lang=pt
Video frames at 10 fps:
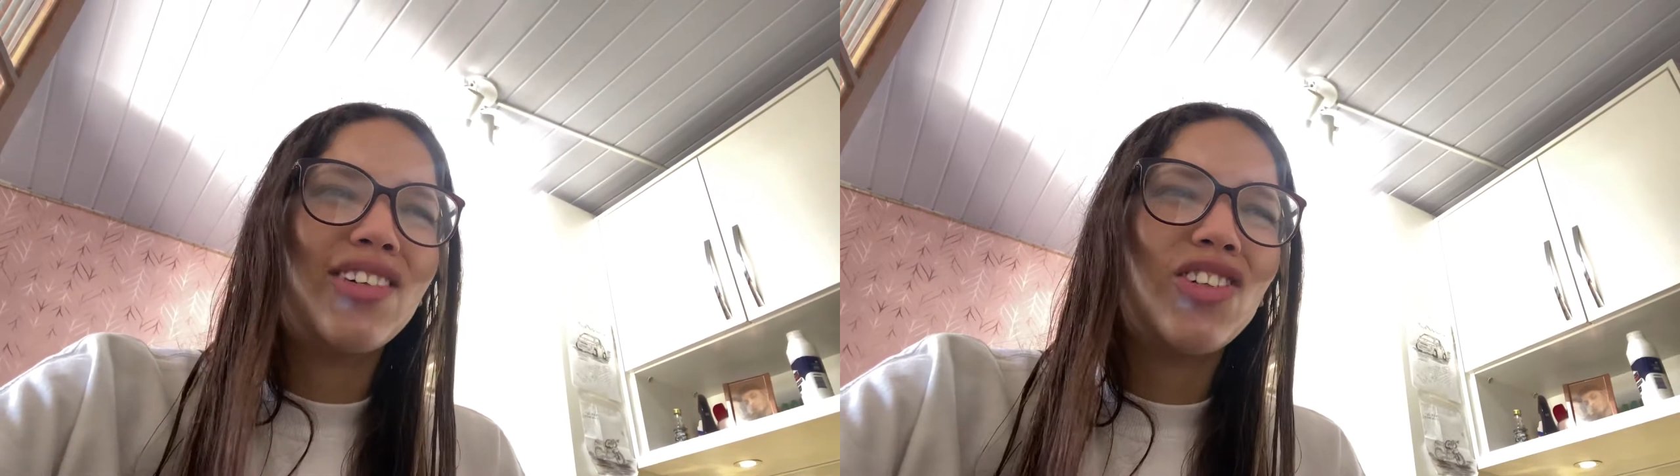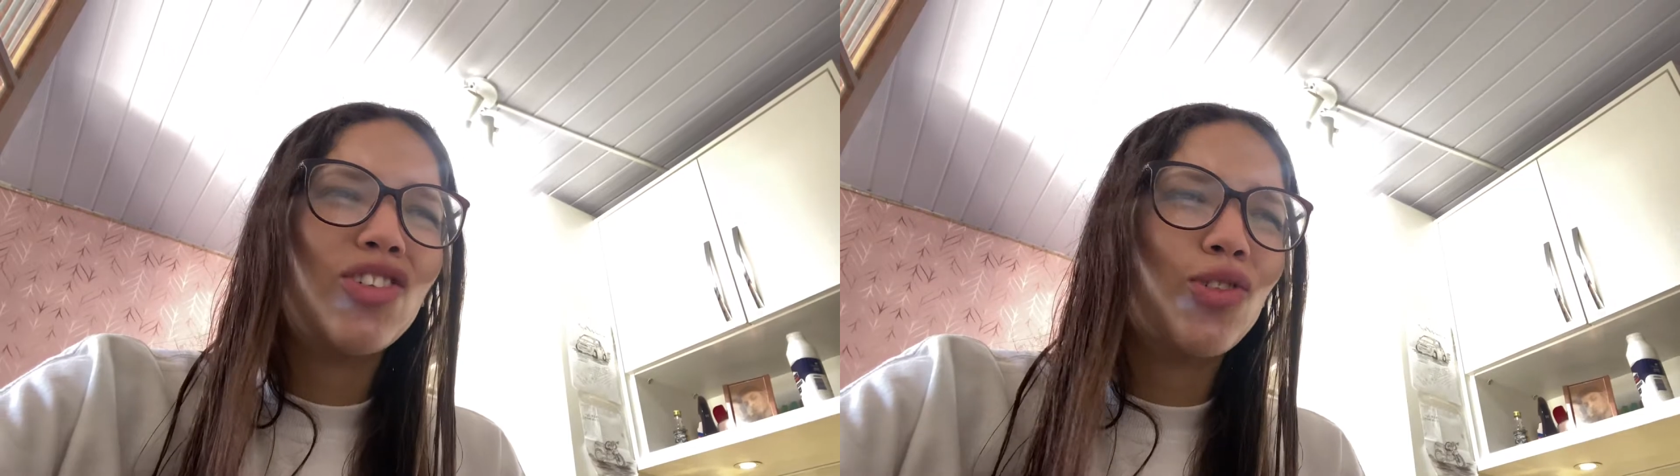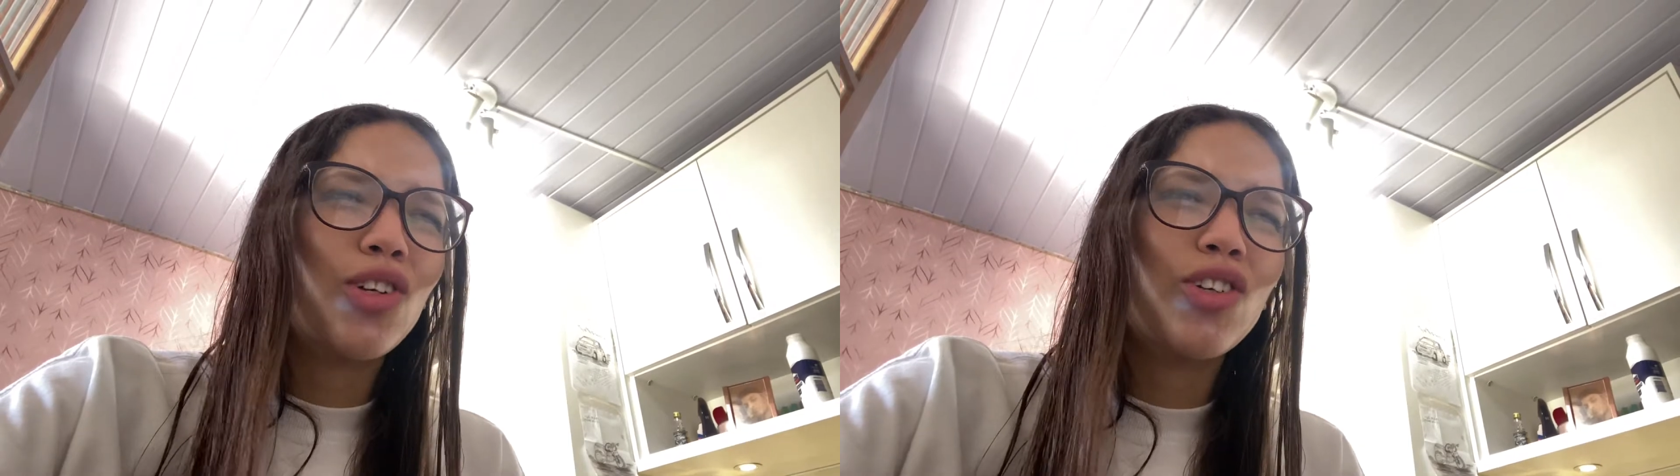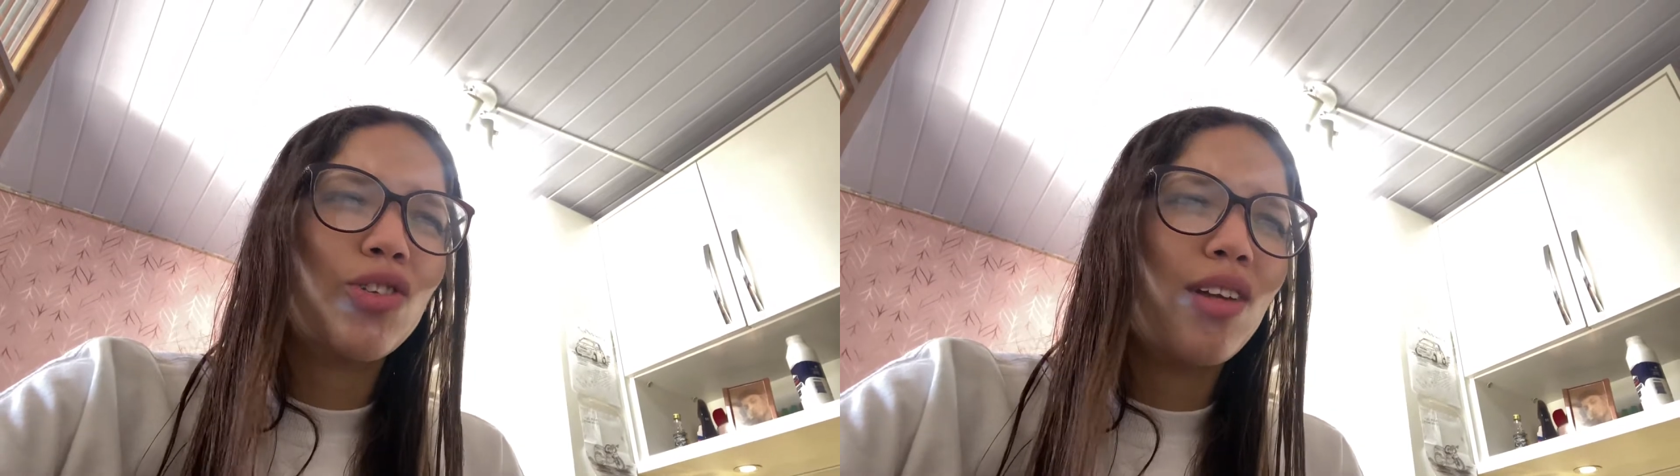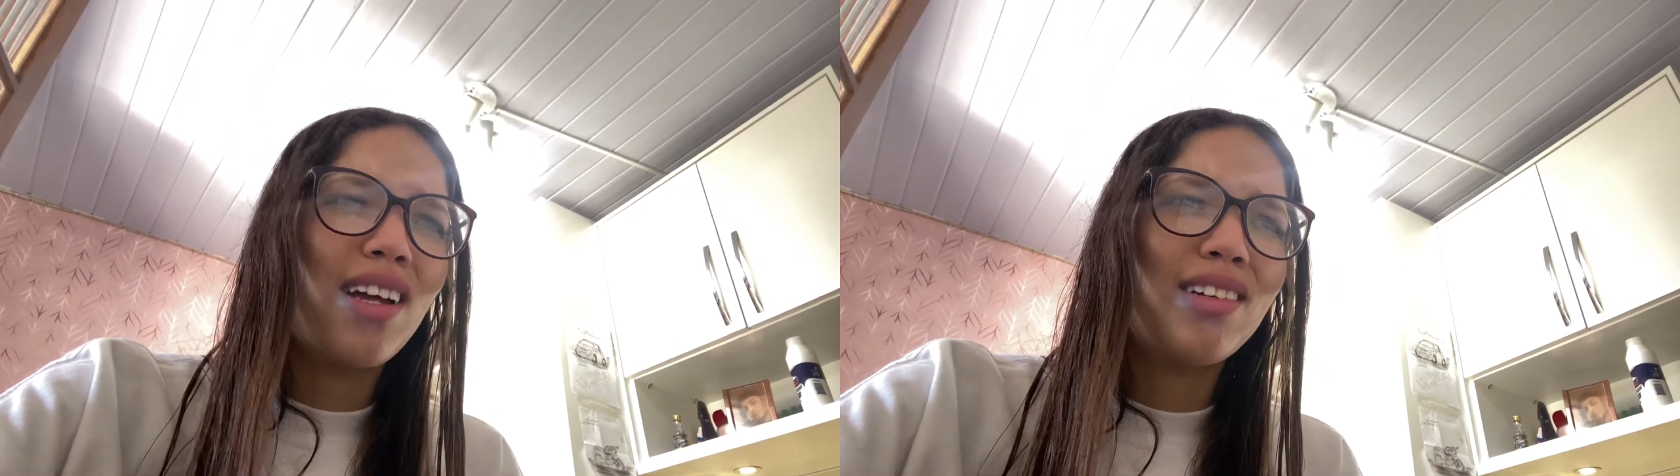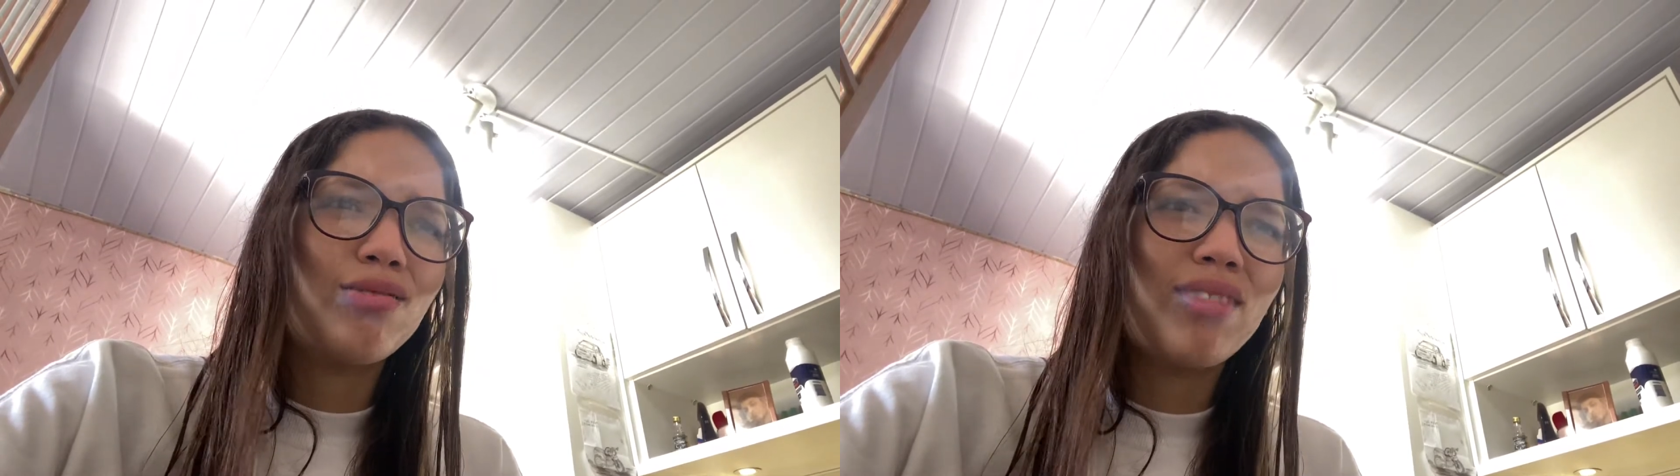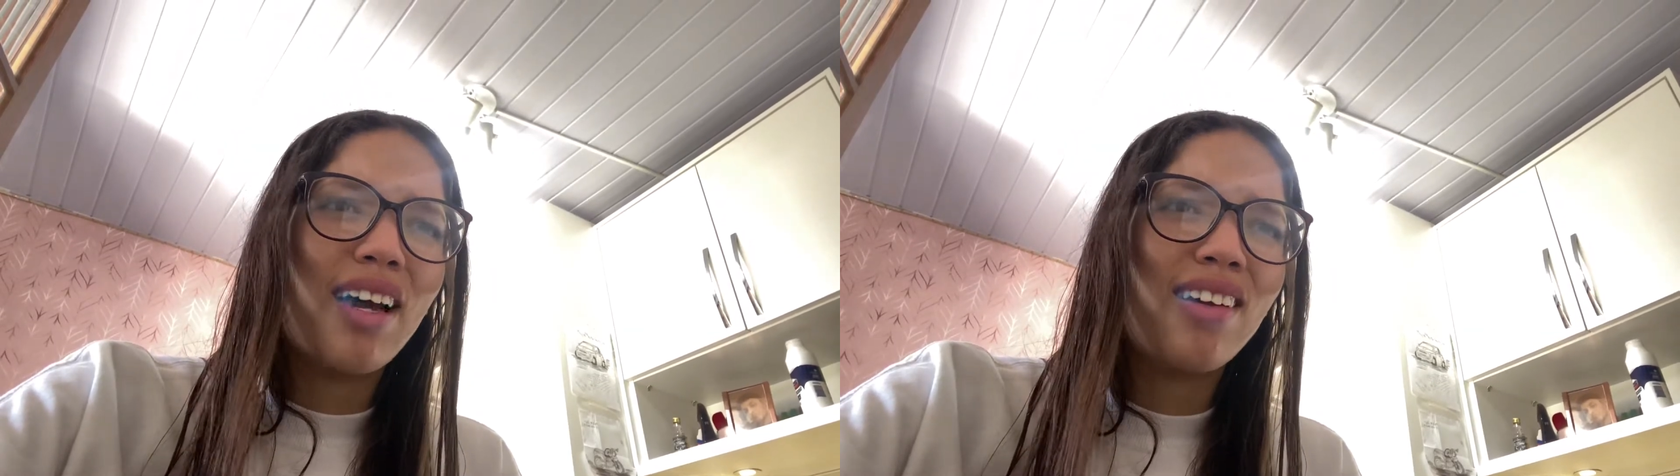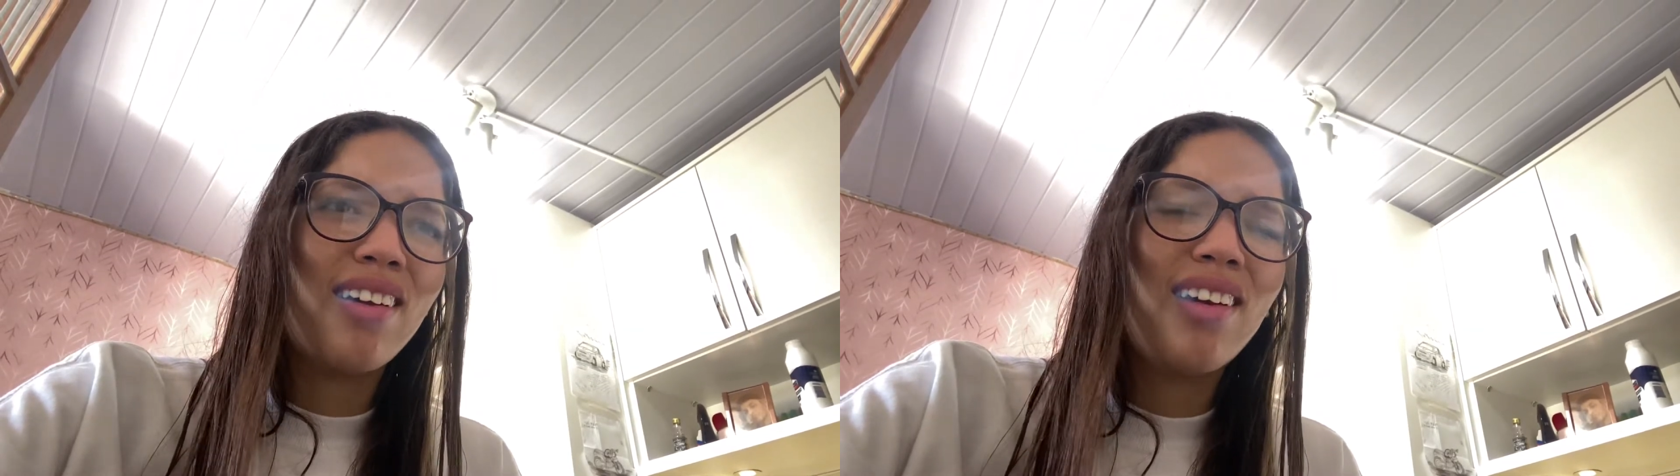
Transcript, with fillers: Gente, eu não sei estudar não, tá?